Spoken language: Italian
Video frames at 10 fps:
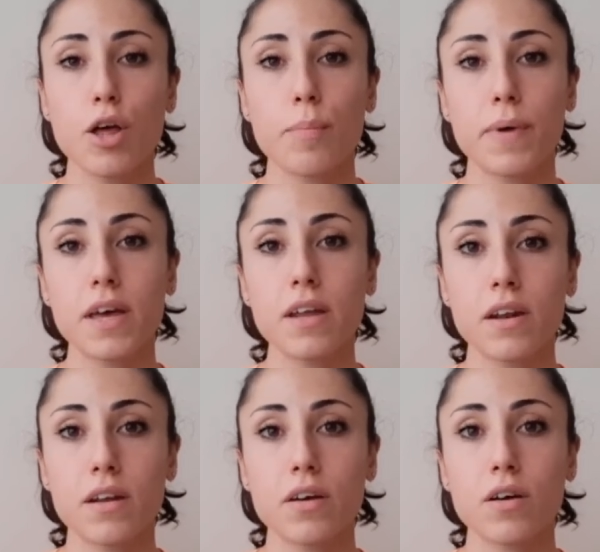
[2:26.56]

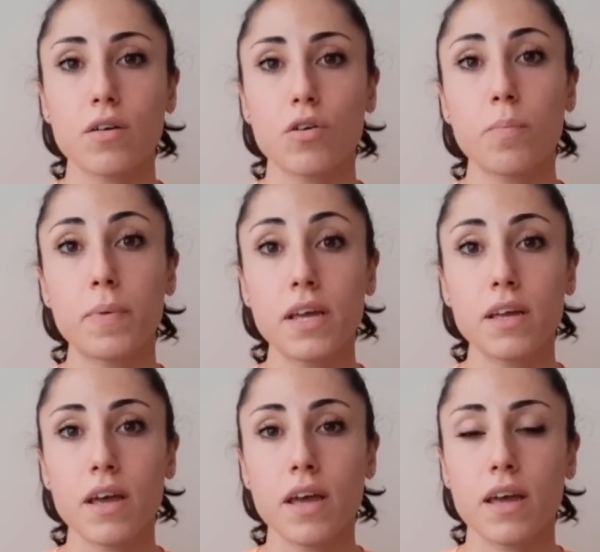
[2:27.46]
per
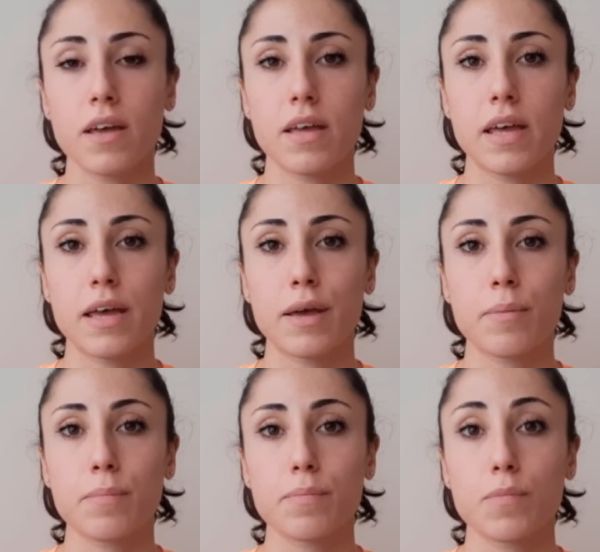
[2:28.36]
coprire eh,
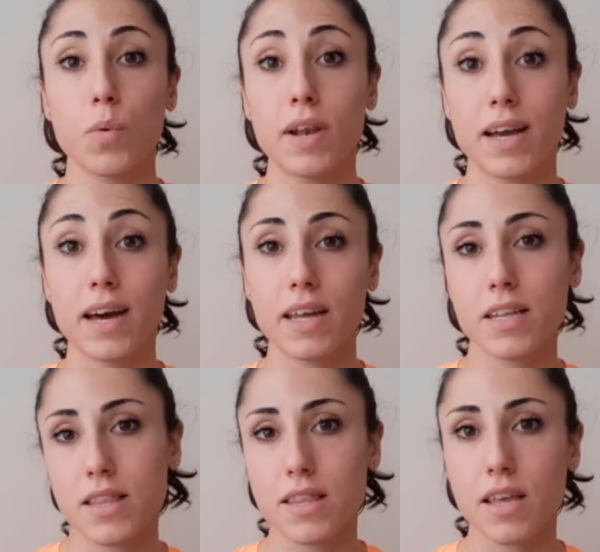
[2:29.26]
quelle
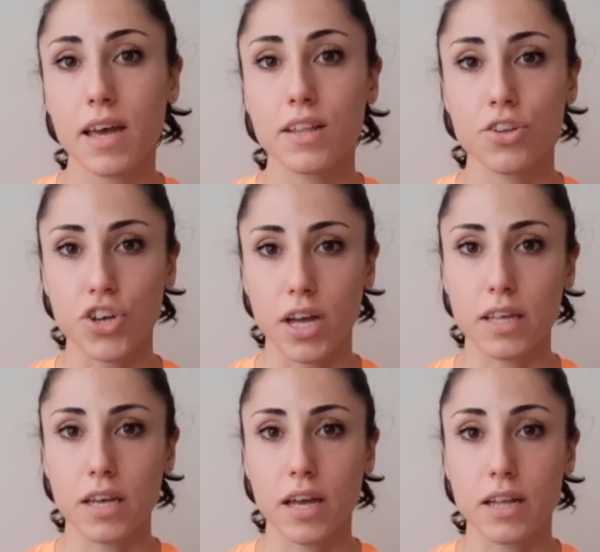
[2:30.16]
carenze
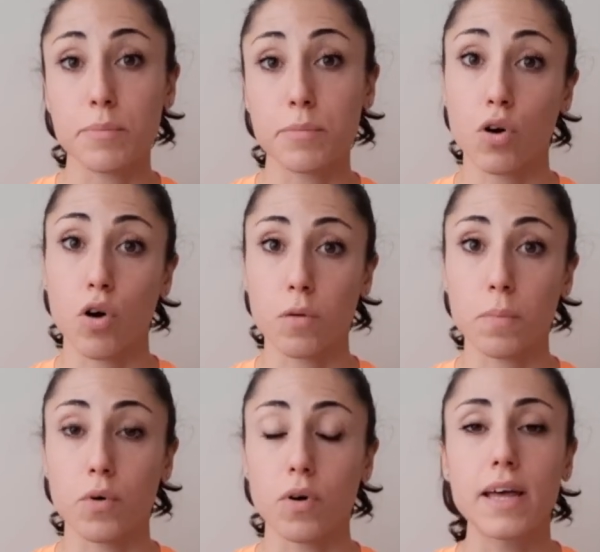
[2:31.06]
energetiche nel mio
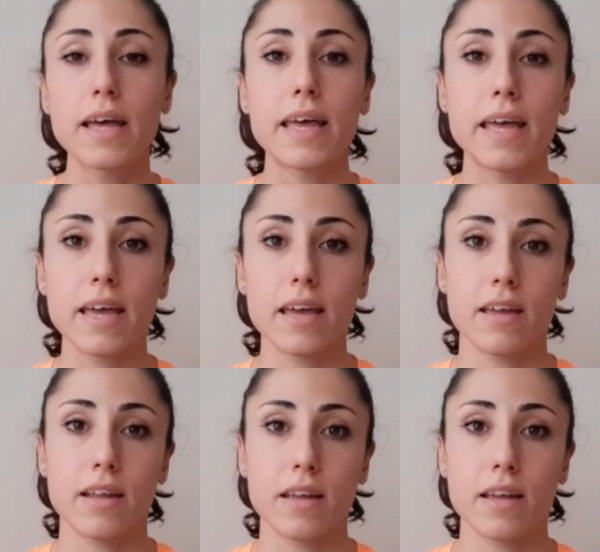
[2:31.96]
corpo
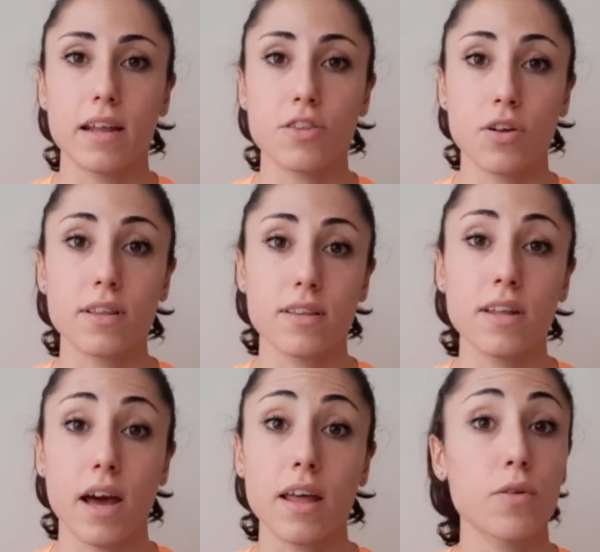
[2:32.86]
e eh, la zona
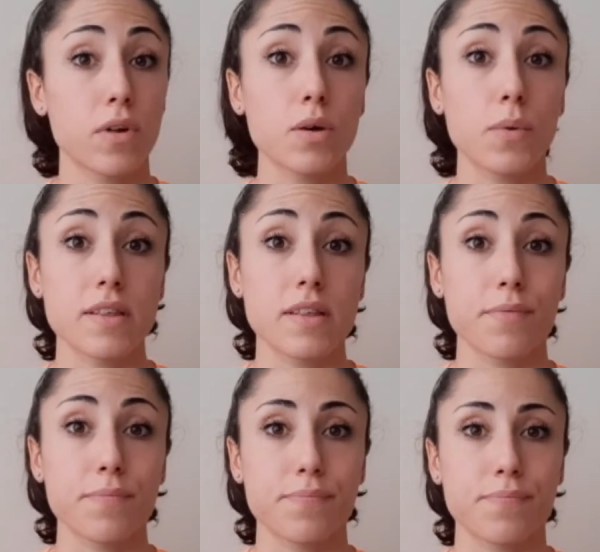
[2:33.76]
intestinale era una di
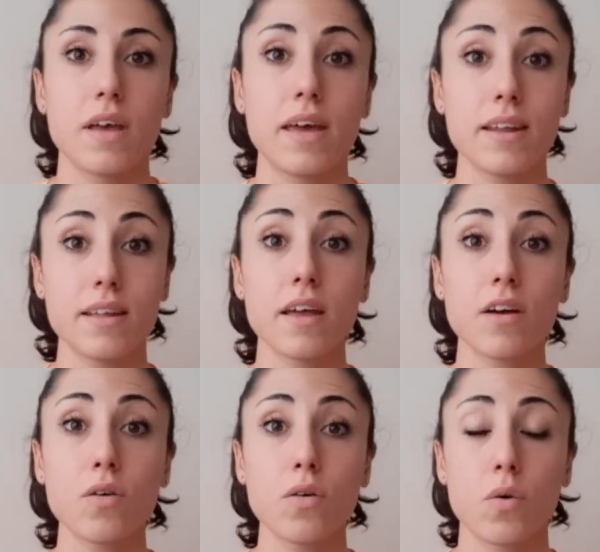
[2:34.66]
queste e
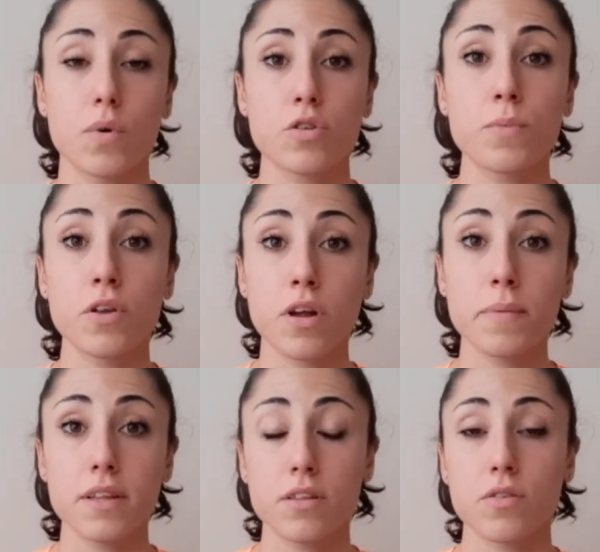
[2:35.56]
ritengo questo
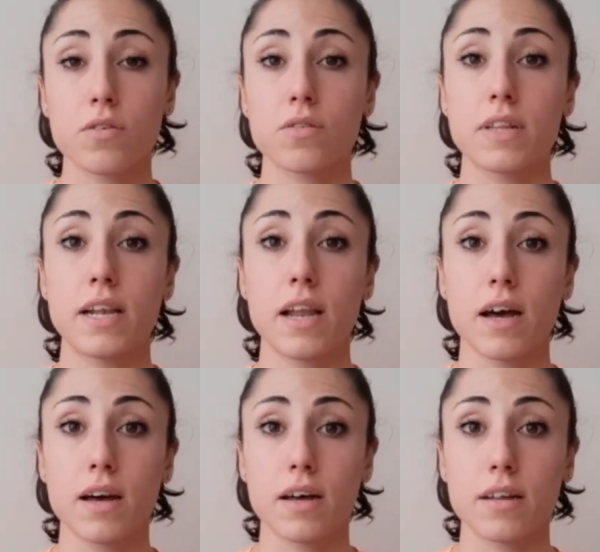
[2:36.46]
miglioramento
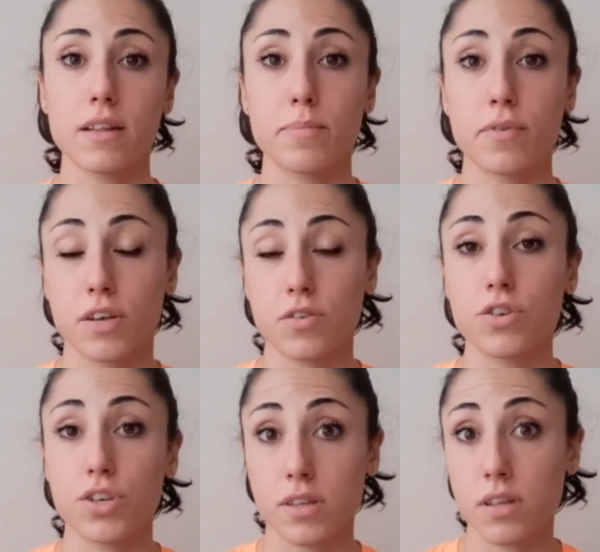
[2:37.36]
della, del processo
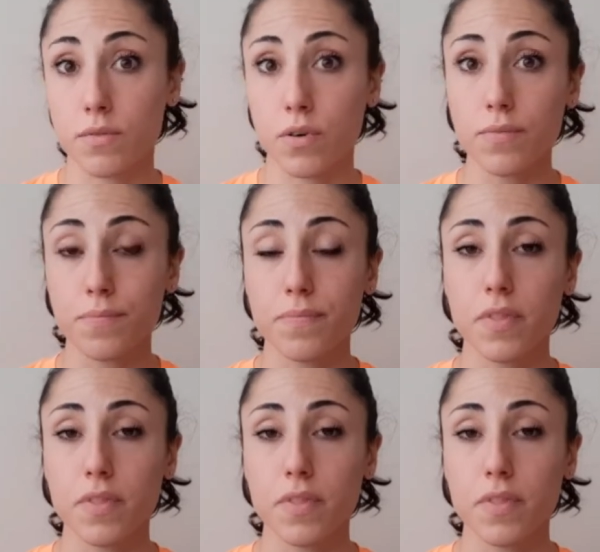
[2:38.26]
digestivo